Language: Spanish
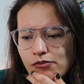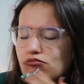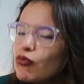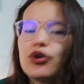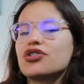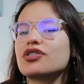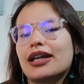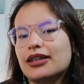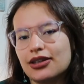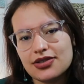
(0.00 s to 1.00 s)
muchos
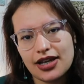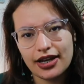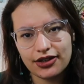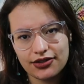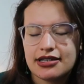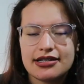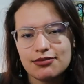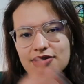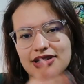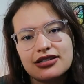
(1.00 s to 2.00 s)
gatitos al año. Si
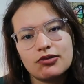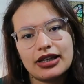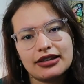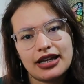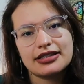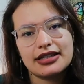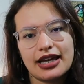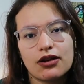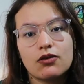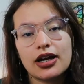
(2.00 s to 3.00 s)
hacemos las cuentas
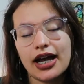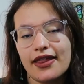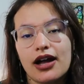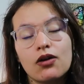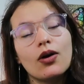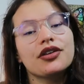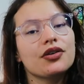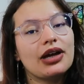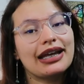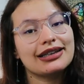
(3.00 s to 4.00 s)
de cada
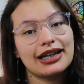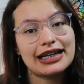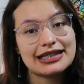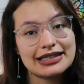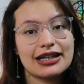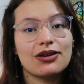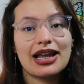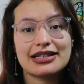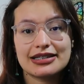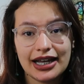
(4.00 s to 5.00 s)
cuando entran en celo
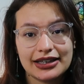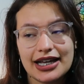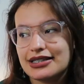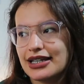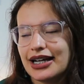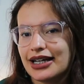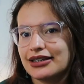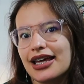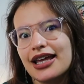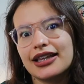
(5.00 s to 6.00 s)
las gatas y la
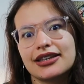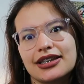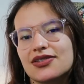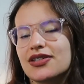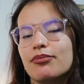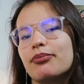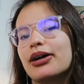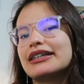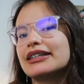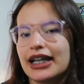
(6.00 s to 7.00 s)
cantidad de gatitos que
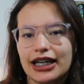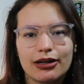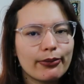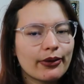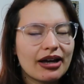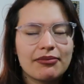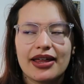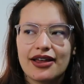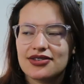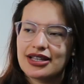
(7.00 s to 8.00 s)
pueden tener por
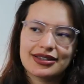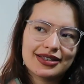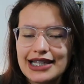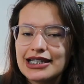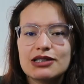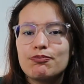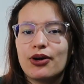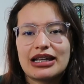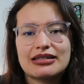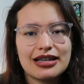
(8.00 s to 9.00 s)
camada, o sea, es
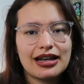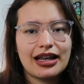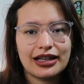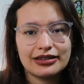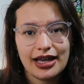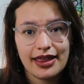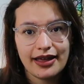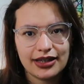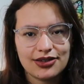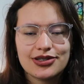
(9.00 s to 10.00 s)
exponencial la cantidad
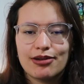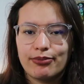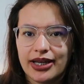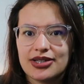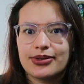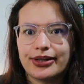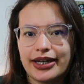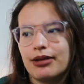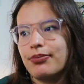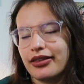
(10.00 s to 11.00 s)
de gatos que pueden
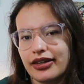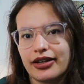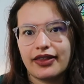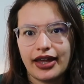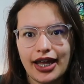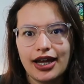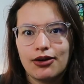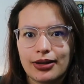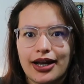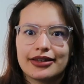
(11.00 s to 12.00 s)
surgir a partir de
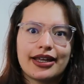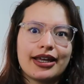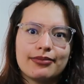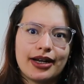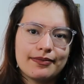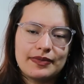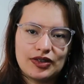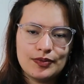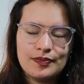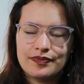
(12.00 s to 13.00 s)
una gata hembra,
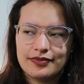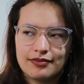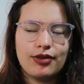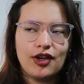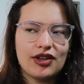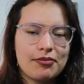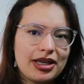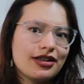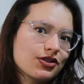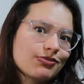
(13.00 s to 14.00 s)
¿no? Bueno, y
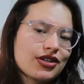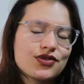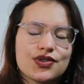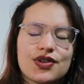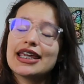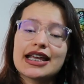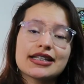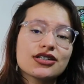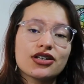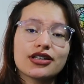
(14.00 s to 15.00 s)
también de los machos. Y
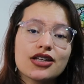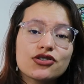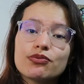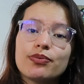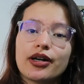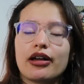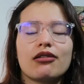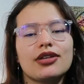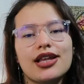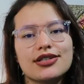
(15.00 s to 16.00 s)
esa es otra súper
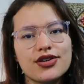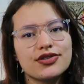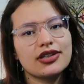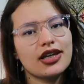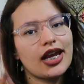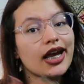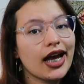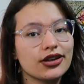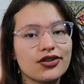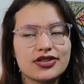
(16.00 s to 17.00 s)
recomendación. Si tienen
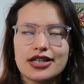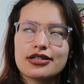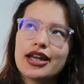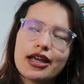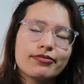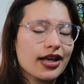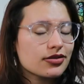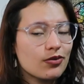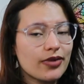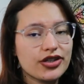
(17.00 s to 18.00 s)
gatos, ya sean hembras
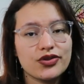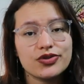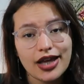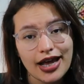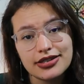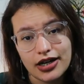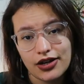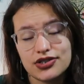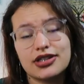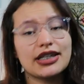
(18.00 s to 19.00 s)
o machos,
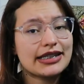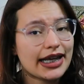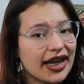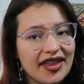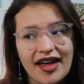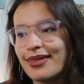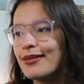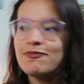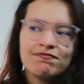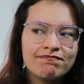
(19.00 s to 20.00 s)
castrenlos. ¿Desde qué edad?
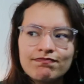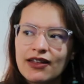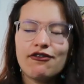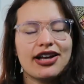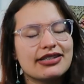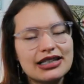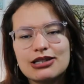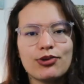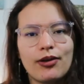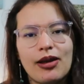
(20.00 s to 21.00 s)
fácil,
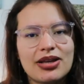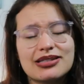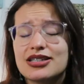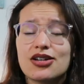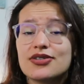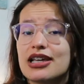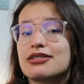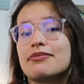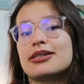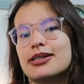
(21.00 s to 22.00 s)
sin problemas, desde los
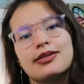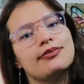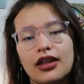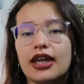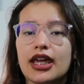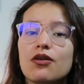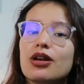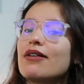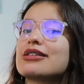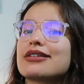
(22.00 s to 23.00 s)
seis meses. Y
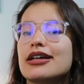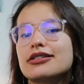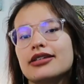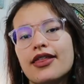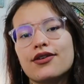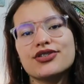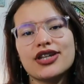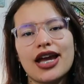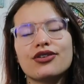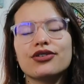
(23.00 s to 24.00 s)
una vez castrados
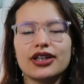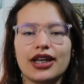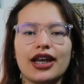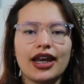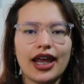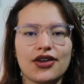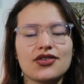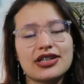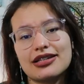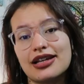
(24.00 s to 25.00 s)
ya no tienen
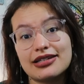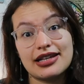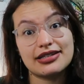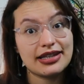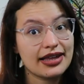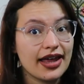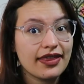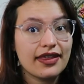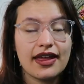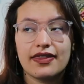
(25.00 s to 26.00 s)
ellos esa
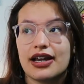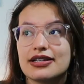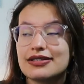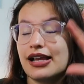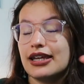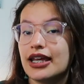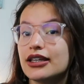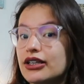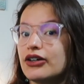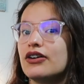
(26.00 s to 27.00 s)
necesidad de andar
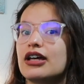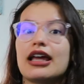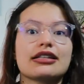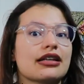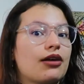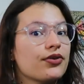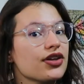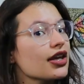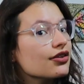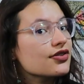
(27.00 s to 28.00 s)
saliendo,
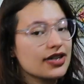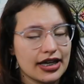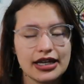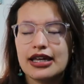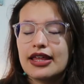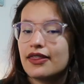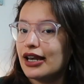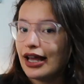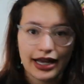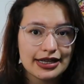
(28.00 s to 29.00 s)
escabulléndose de
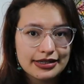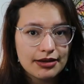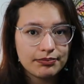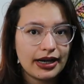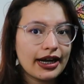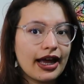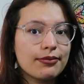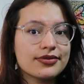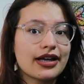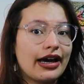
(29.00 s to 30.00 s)
la casa para
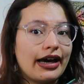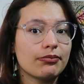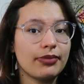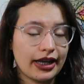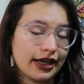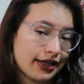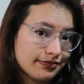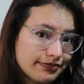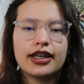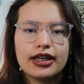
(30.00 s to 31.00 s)
buscar pareja.
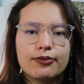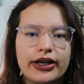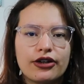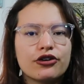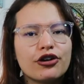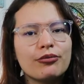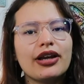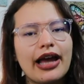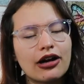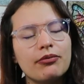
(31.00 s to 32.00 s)
Y bueno, ¿cómo
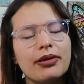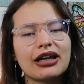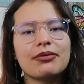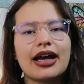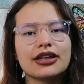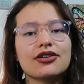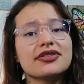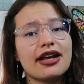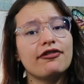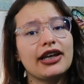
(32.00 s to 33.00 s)
le hago para que mi gato
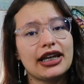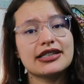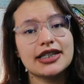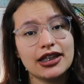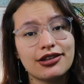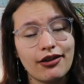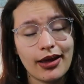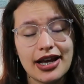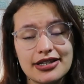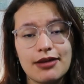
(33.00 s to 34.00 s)
sea feliz dentro de
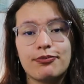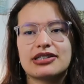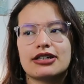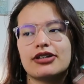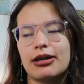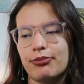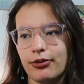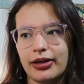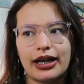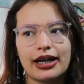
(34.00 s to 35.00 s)
casa? Pues tengo que
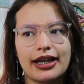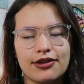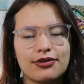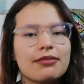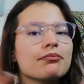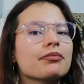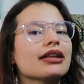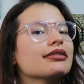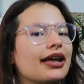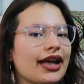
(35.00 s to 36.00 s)
proveerle de un
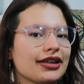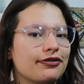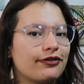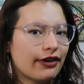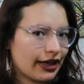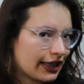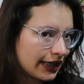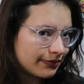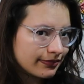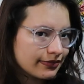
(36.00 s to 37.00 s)
ambiente cat
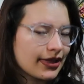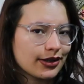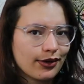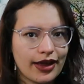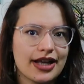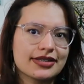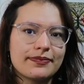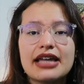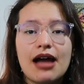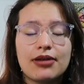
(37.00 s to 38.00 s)
friendly dentro de casa.
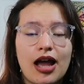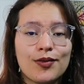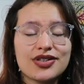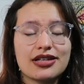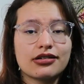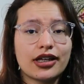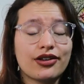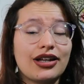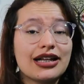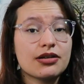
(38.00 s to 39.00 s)
Ya hablábamos hace
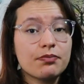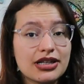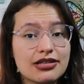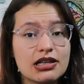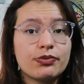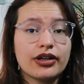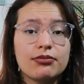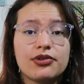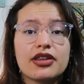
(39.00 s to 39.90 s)
rato de las repisas, por ejemplo,